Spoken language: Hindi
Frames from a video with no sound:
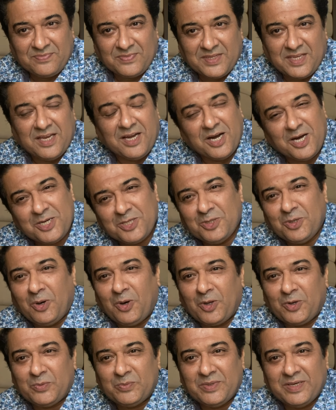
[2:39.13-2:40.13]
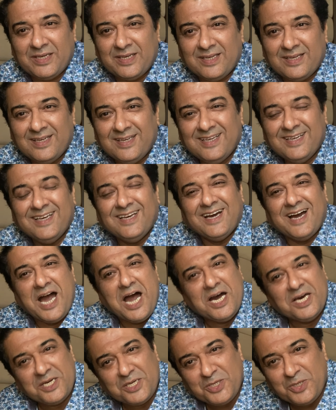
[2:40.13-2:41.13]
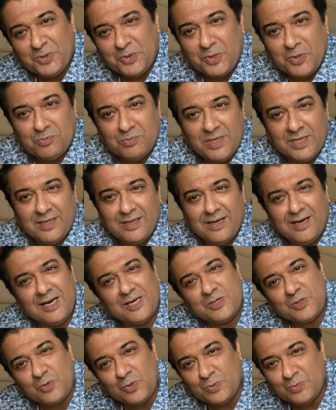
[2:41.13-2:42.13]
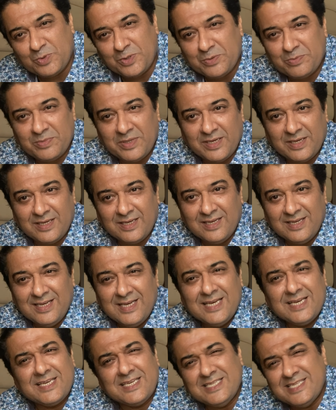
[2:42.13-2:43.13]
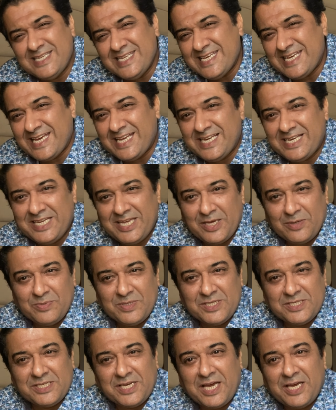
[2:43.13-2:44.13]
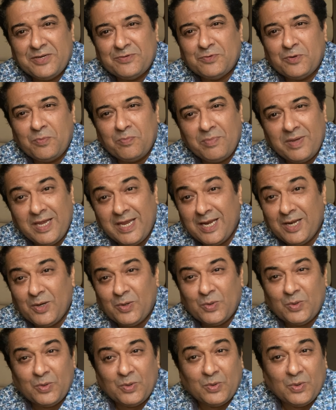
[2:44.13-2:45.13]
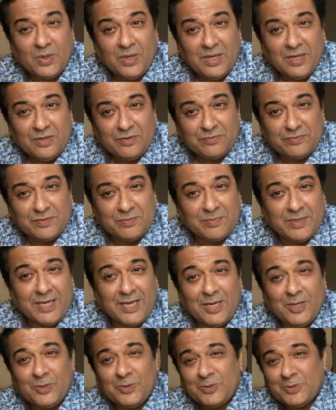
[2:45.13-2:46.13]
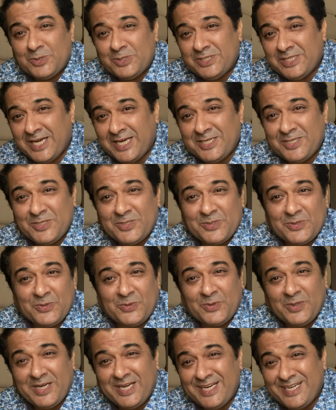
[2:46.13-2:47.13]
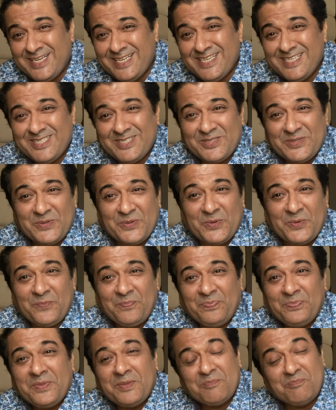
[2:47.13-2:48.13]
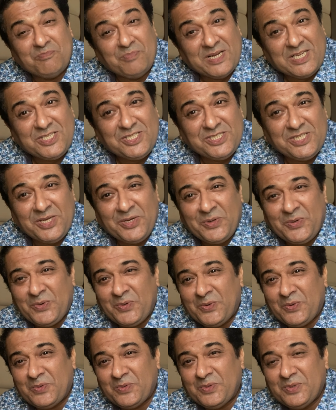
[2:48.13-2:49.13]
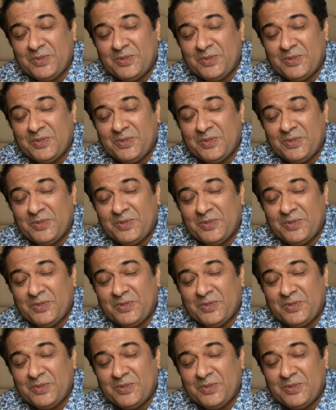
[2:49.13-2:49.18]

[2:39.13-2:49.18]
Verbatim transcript: कि हर दौर में हर युग में हर उम्र में किसी के लिए भी चाहे वो मेल हो फीमेल हो जेंट्स हो लेडीज़ हो बच्चे हों